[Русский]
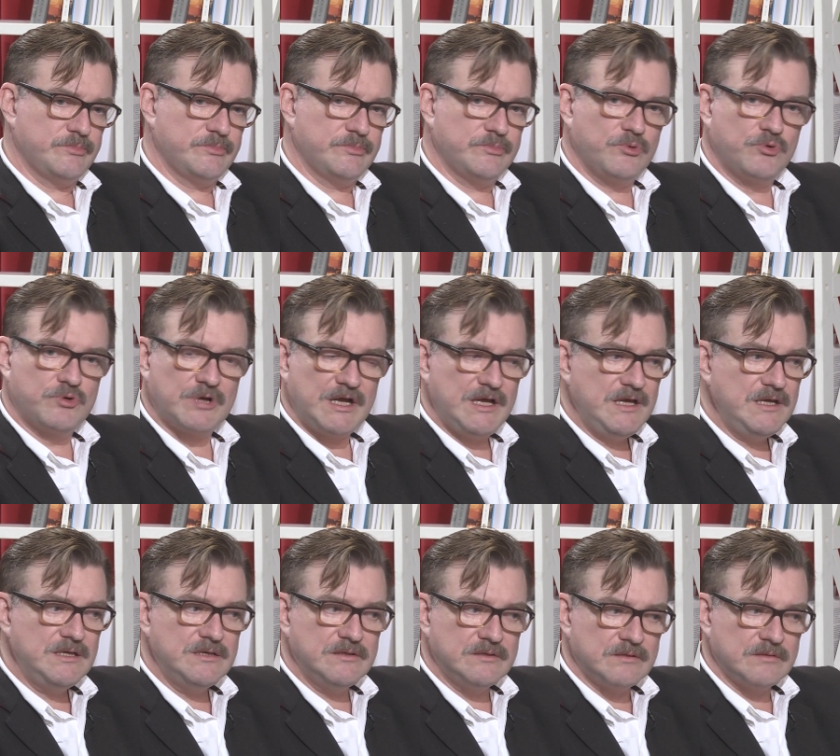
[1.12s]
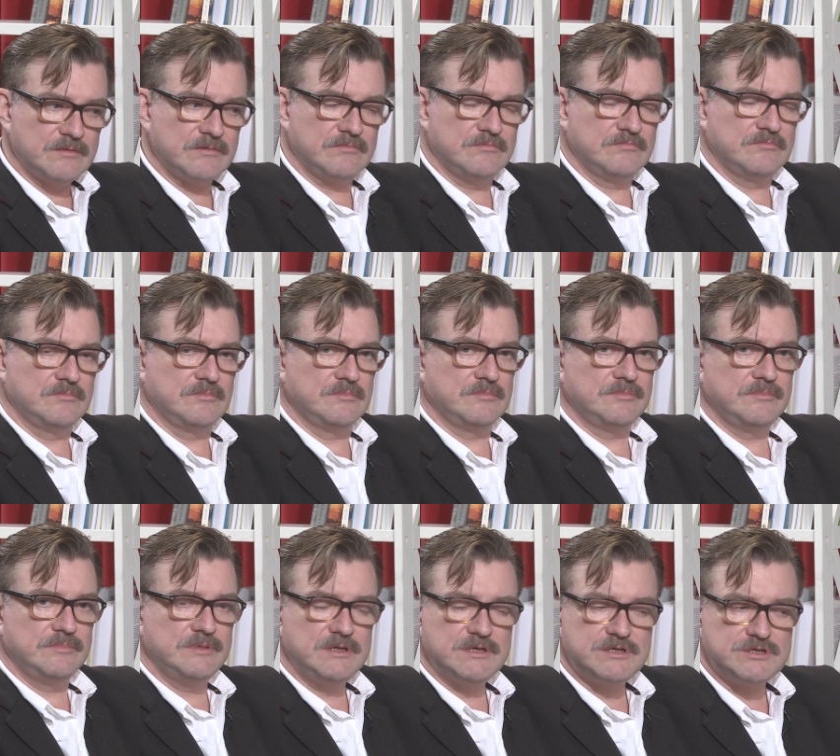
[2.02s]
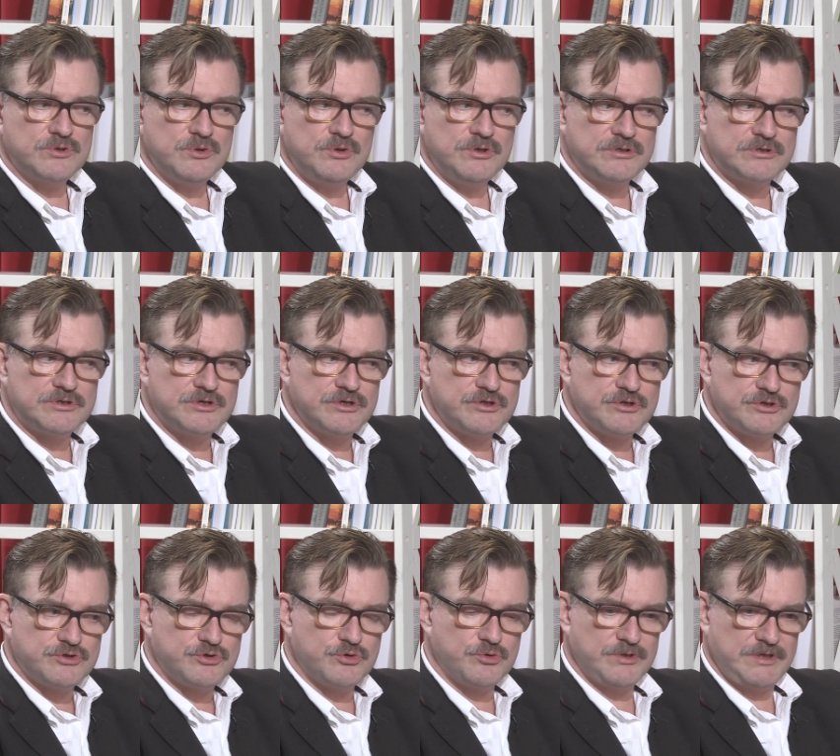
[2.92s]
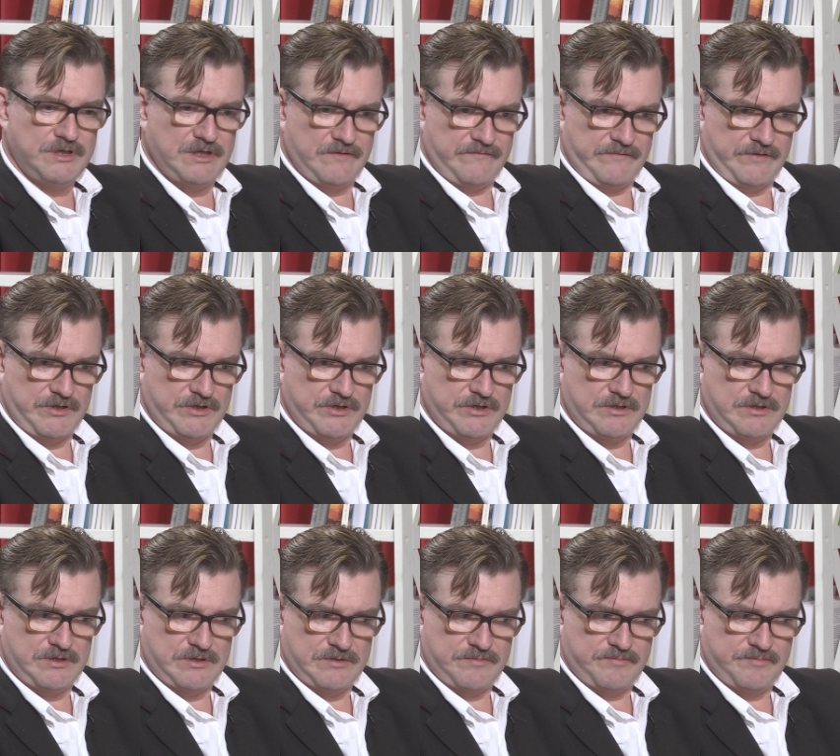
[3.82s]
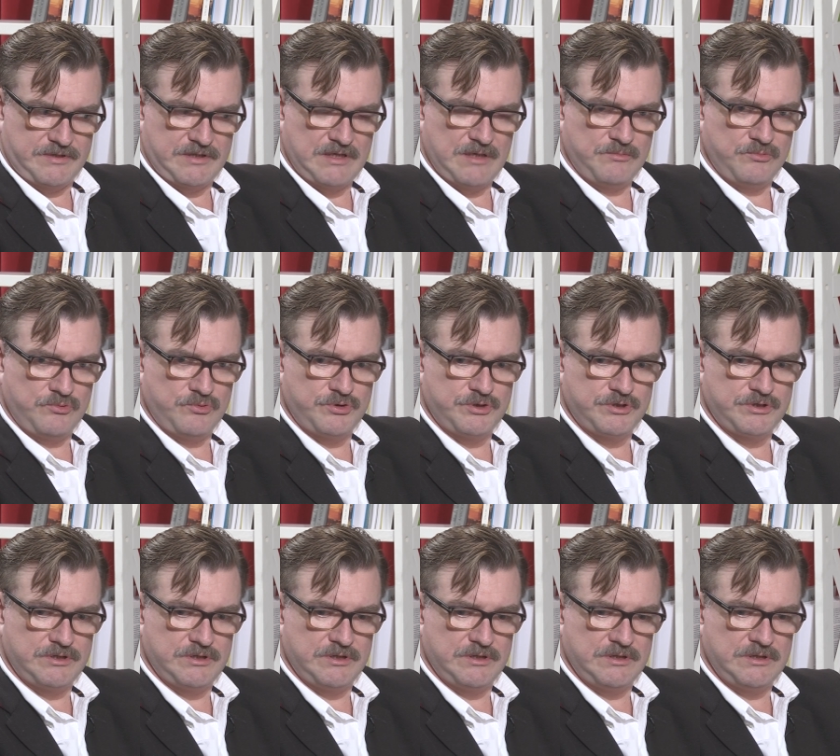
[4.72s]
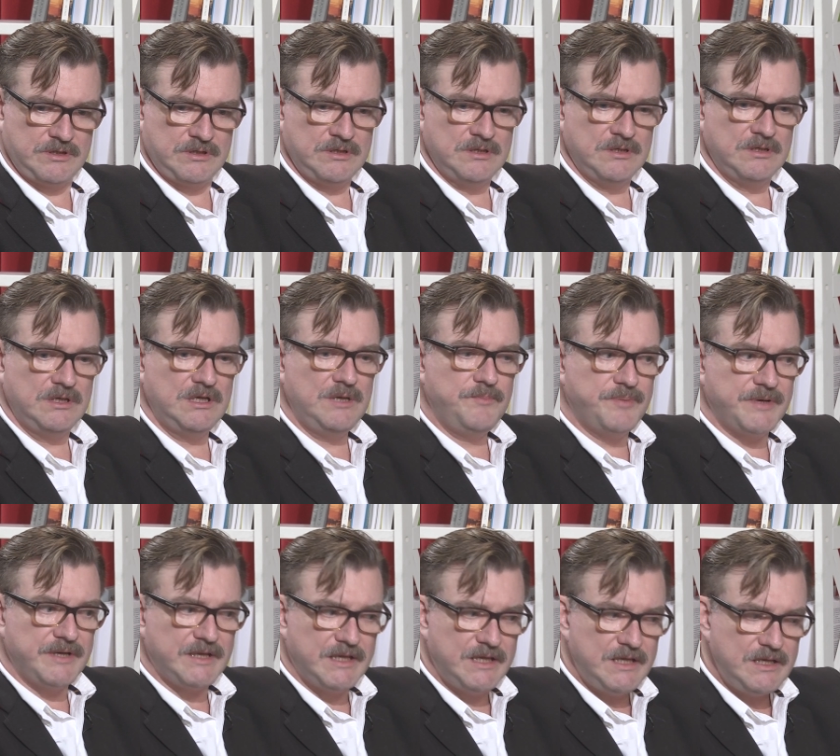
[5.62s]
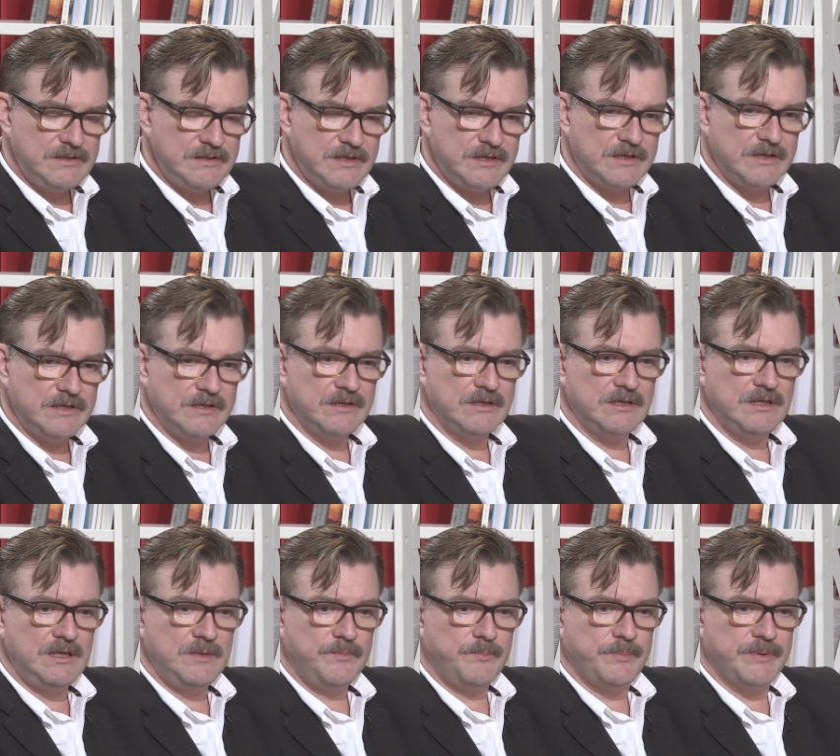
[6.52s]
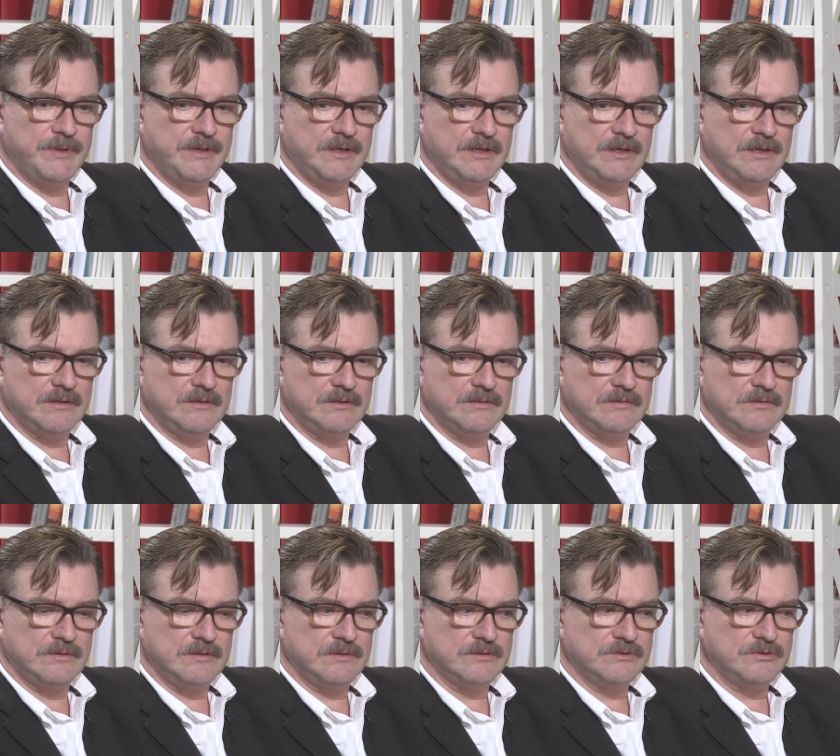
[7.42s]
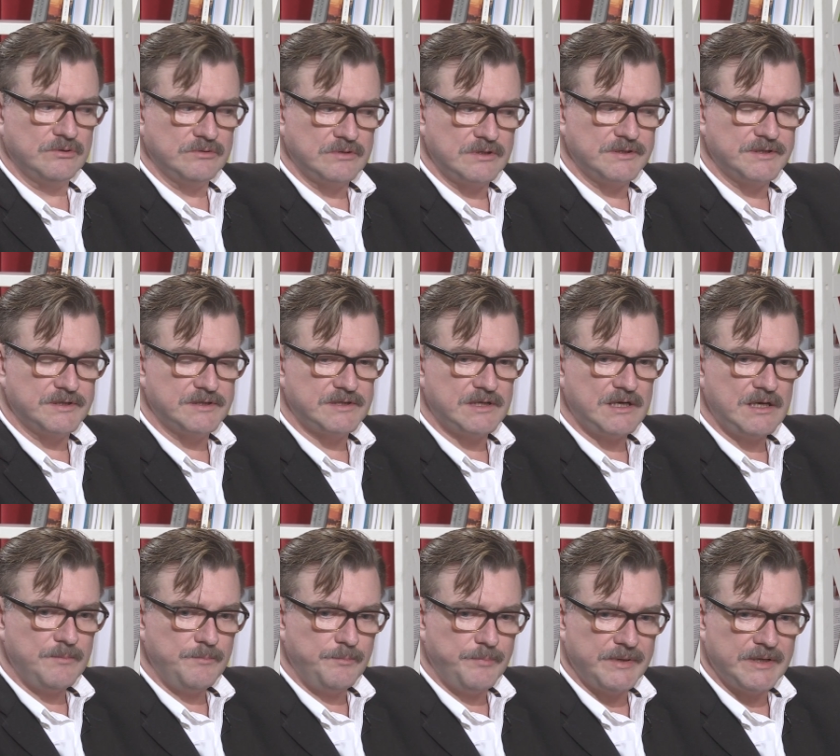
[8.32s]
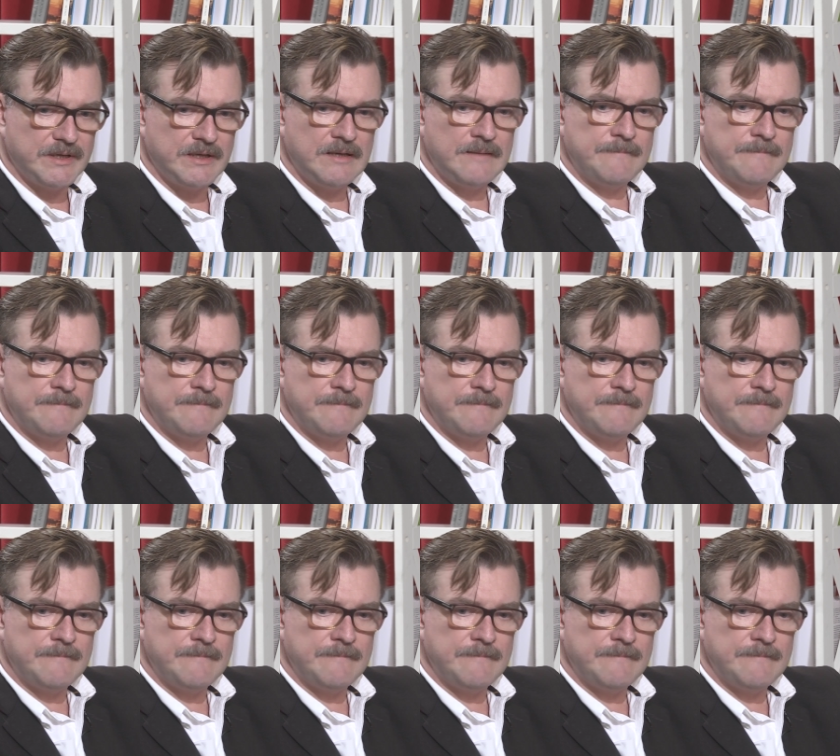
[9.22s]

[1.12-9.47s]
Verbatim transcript: Украине не стоит чересчур нервничать, потому что и при Хиллари, и при э, Дональде Трампе